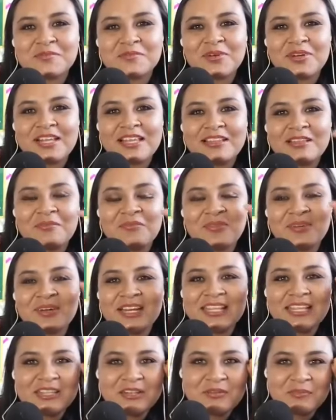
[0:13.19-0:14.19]
Vamos por la
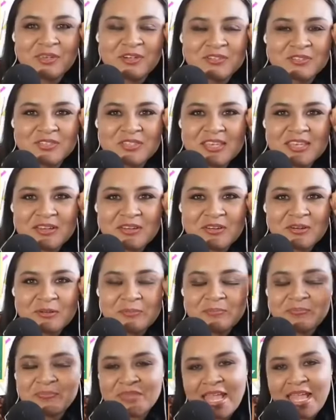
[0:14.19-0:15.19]
temporada número
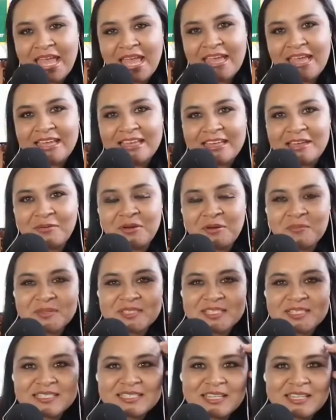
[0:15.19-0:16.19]
5. Y
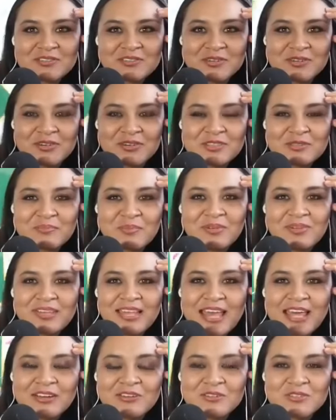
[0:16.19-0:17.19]
bueno, pues esta nos
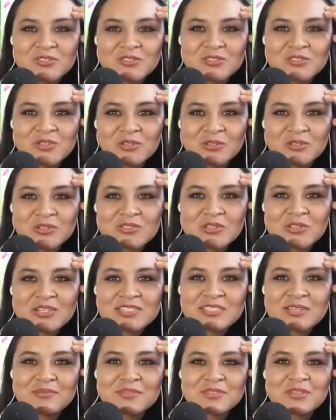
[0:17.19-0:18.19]
corresponde a
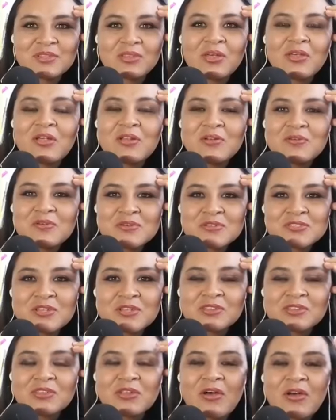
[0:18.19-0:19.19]
nosotros, donde estamos con todo
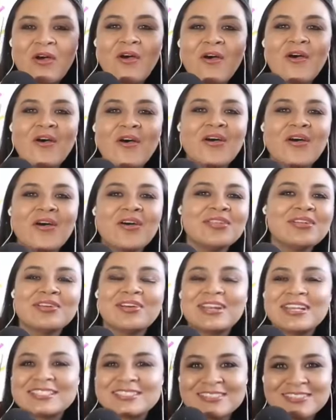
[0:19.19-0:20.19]
el gusto,
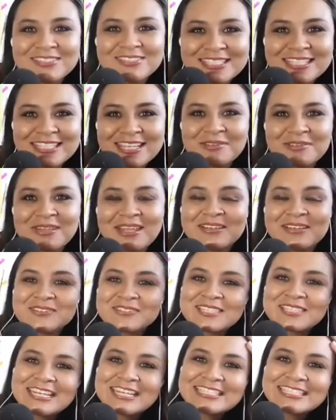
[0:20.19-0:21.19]
todo el corazón de
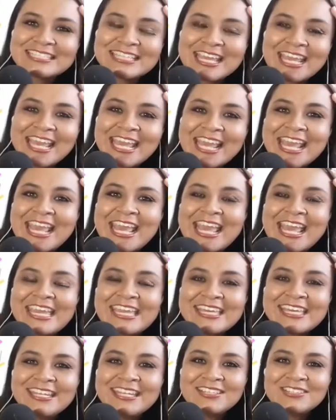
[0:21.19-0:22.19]
saludarlos en
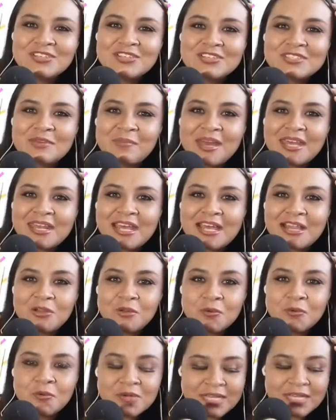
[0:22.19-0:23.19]
este inicio de
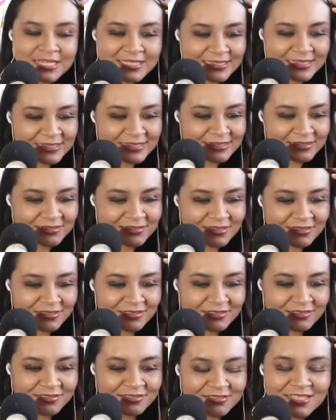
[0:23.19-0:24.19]
semana, lunes
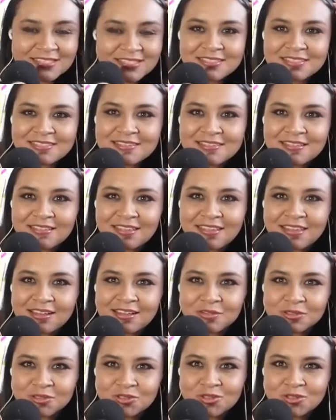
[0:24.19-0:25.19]

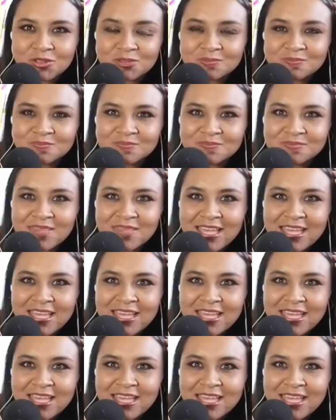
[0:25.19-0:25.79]
17 de agosto.